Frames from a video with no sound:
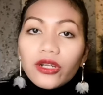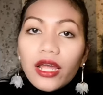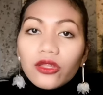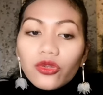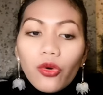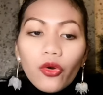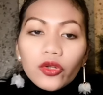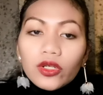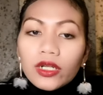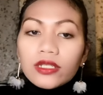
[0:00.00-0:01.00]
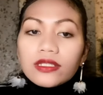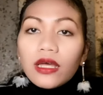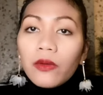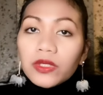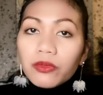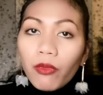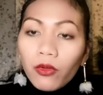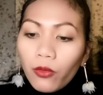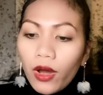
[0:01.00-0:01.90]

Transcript: tried to order some small